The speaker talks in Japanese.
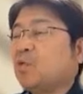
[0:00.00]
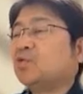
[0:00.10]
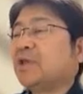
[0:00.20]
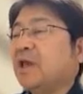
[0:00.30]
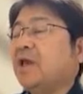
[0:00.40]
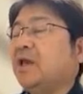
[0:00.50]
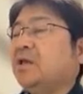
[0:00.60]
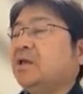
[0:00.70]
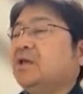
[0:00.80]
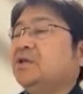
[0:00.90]
ここ
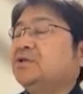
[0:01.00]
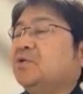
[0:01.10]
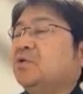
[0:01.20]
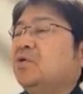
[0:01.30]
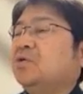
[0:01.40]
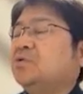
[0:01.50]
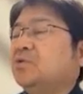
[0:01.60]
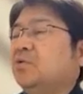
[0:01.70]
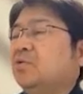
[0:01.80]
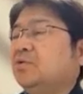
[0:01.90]
で一応
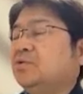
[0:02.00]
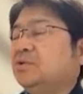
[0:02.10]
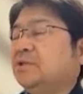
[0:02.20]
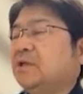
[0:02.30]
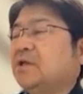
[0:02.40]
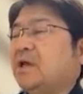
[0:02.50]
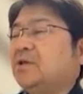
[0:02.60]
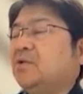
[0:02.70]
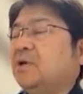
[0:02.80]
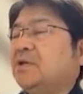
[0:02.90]
その前
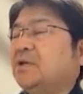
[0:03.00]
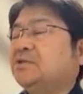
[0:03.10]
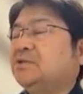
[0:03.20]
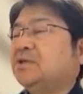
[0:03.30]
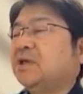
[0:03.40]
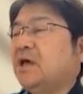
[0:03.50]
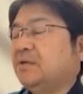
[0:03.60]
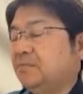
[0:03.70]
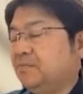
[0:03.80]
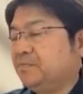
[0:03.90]
回お話しし
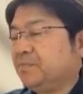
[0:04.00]
た